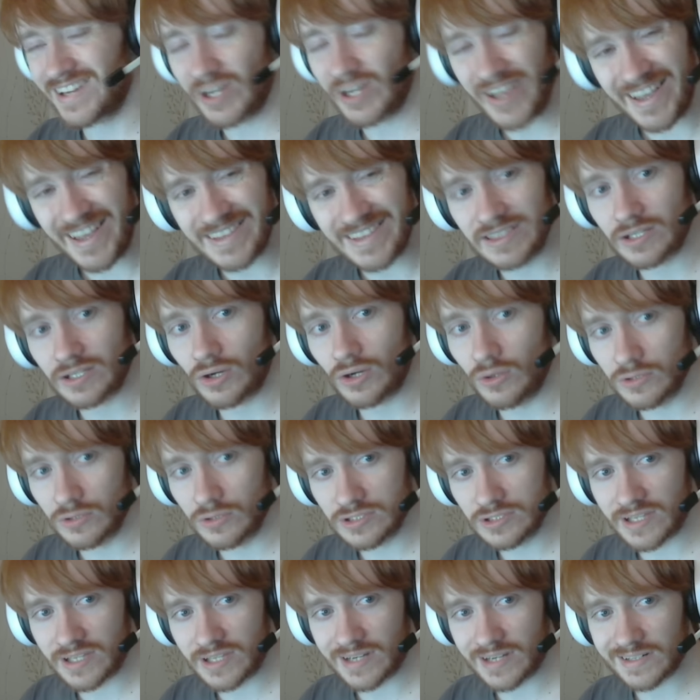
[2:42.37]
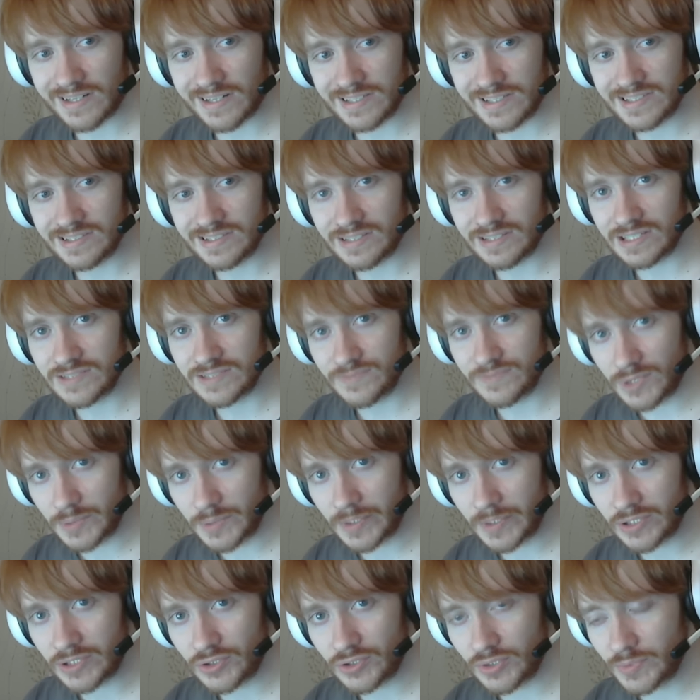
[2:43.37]
End All-Star Racing Transform,
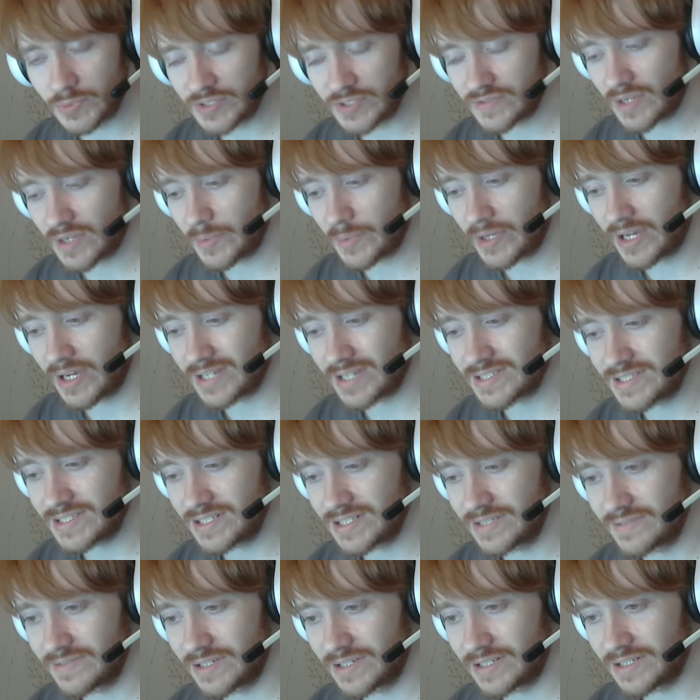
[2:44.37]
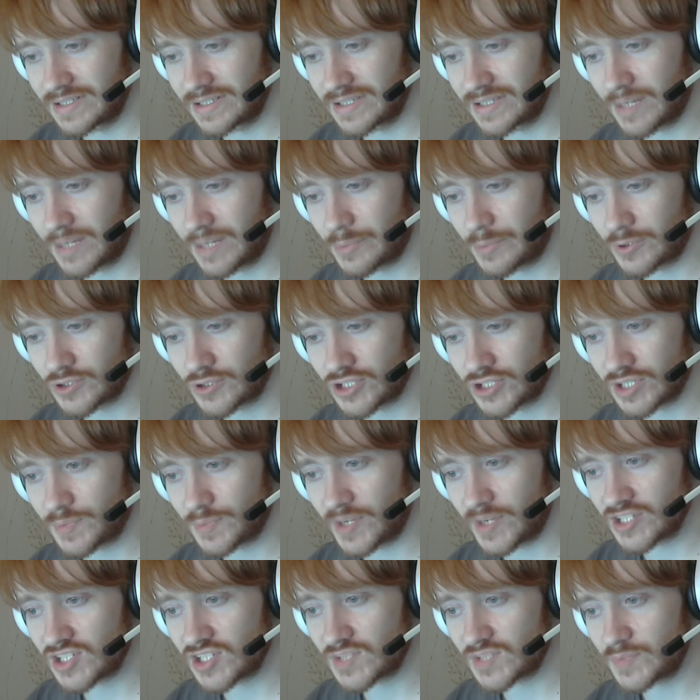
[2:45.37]
который мы с вами осиливали на прошлых
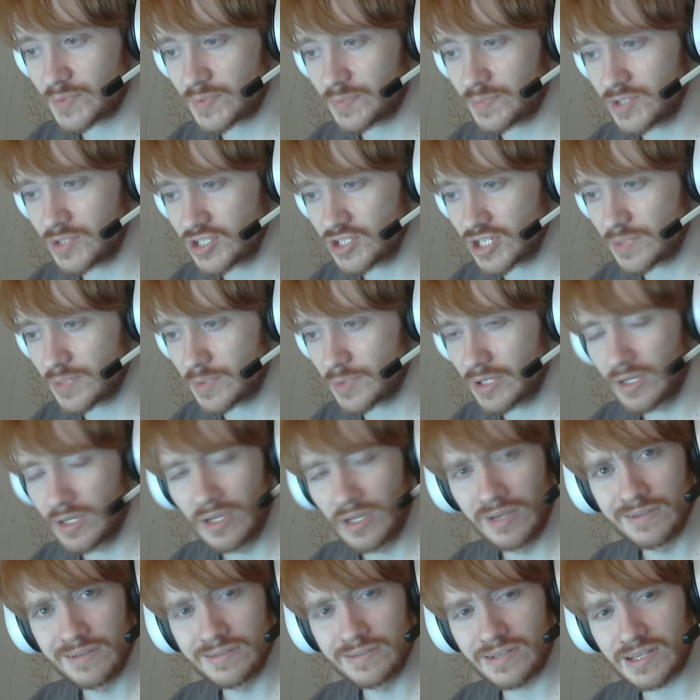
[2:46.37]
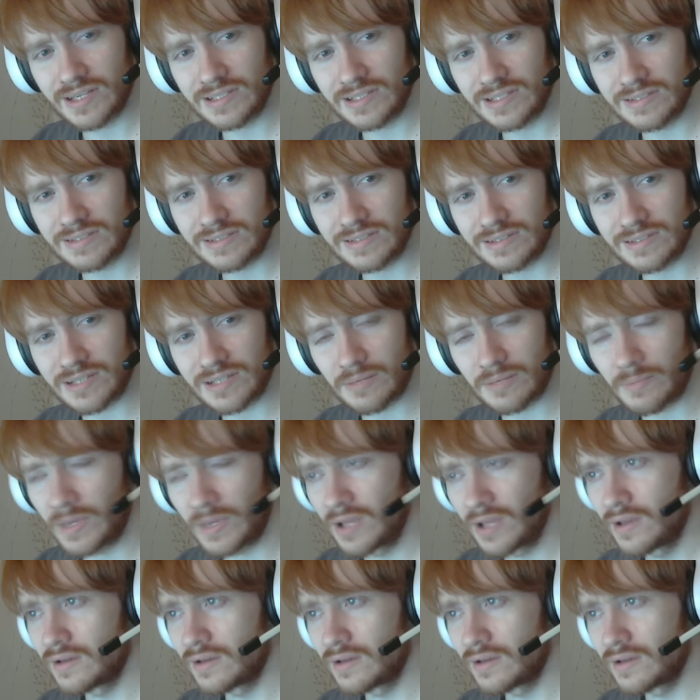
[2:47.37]
матчах с подписчиками, на каких-то там.